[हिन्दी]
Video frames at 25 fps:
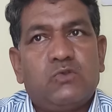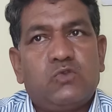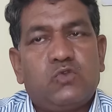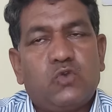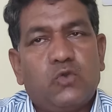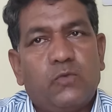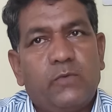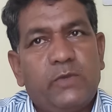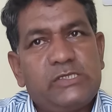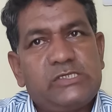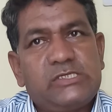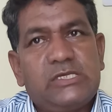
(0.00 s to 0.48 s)

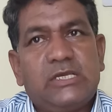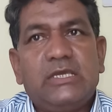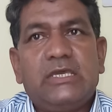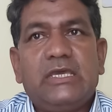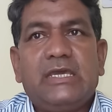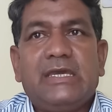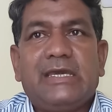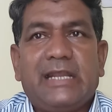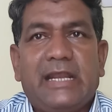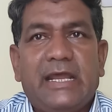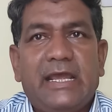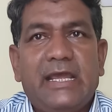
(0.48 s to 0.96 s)
सोवियत संघ
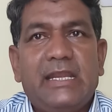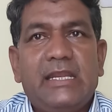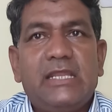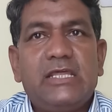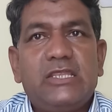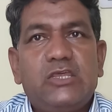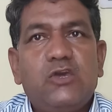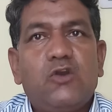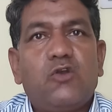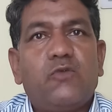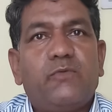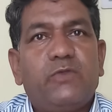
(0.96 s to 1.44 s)
की गृह
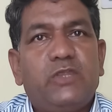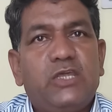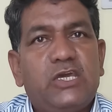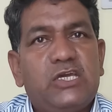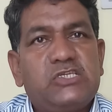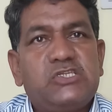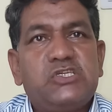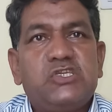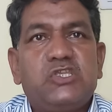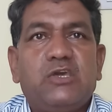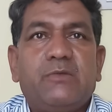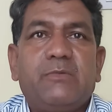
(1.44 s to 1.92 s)
नीति और
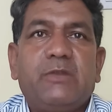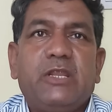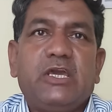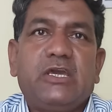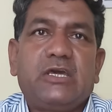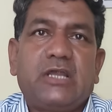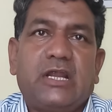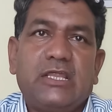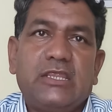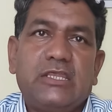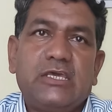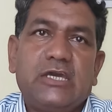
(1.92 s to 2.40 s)
विदेश नीति में
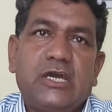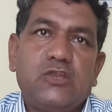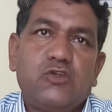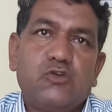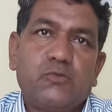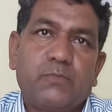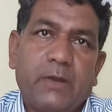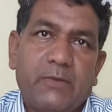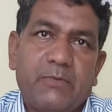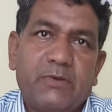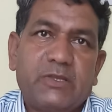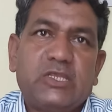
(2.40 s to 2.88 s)
क्रांतिकारी
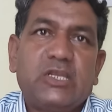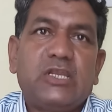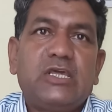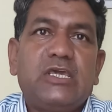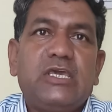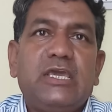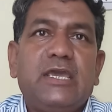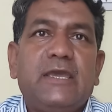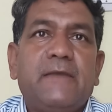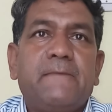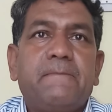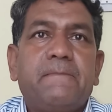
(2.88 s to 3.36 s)
जो परिवर्तन
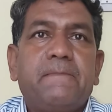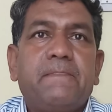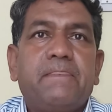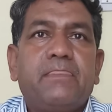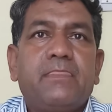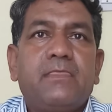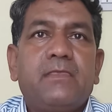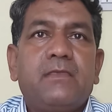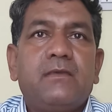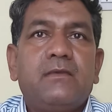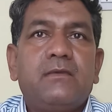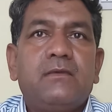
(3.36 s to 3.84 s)
किए
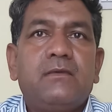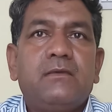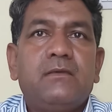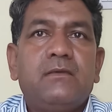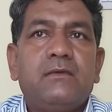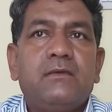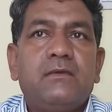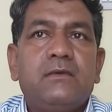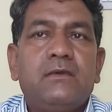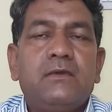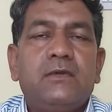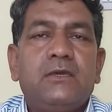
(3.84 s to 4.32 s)

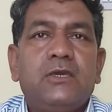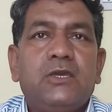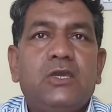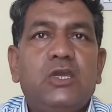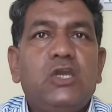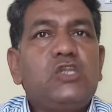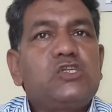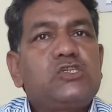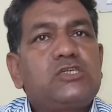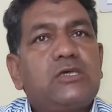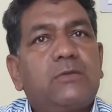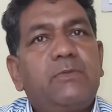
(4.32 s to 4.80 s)

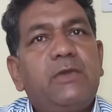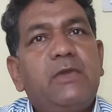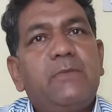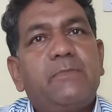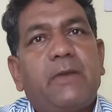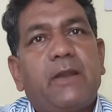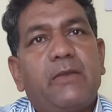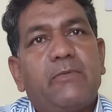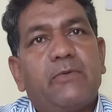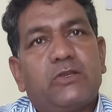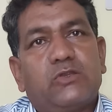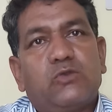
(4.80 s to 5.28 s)
इन सभी
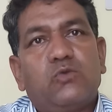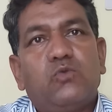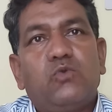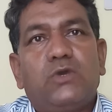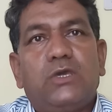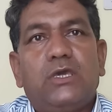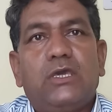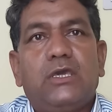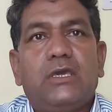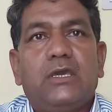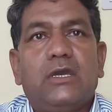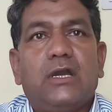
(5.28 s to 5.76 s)
परिवर्तनों
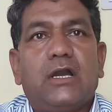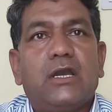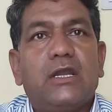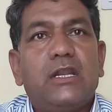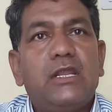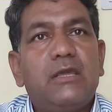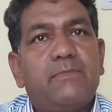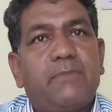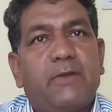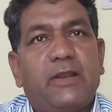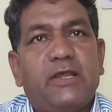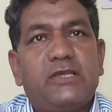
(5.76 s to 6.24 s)
की
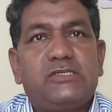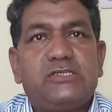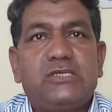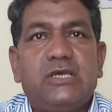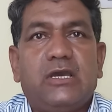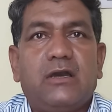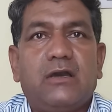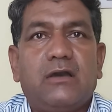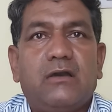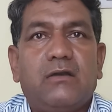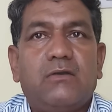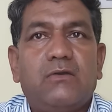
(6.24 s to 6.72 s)
अग्नि
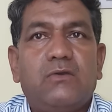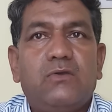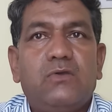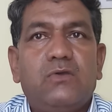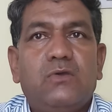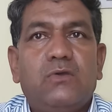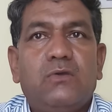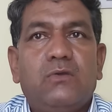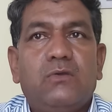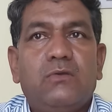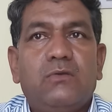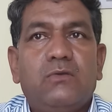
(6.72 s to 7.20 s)
परीक्षा
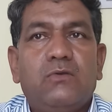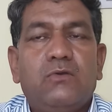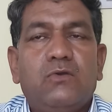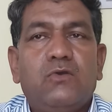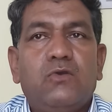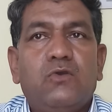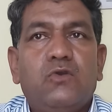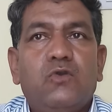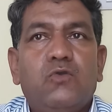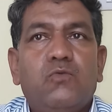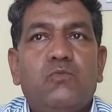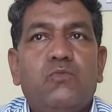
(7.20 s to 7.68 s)

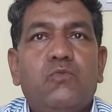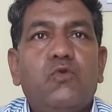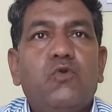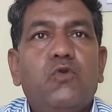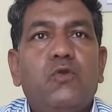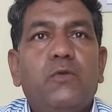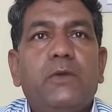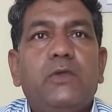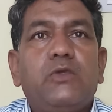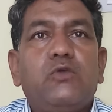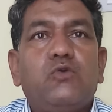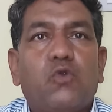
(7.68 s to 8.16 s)

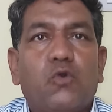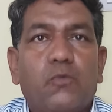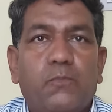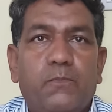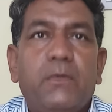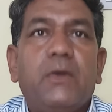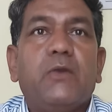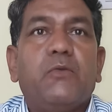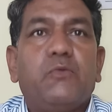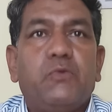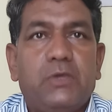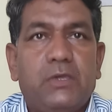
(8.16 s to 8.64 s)
पूर्वी
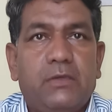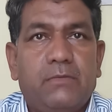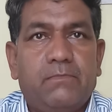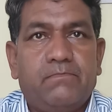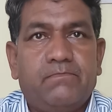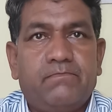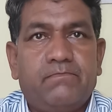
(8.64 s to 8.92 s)
यूरोप में हुई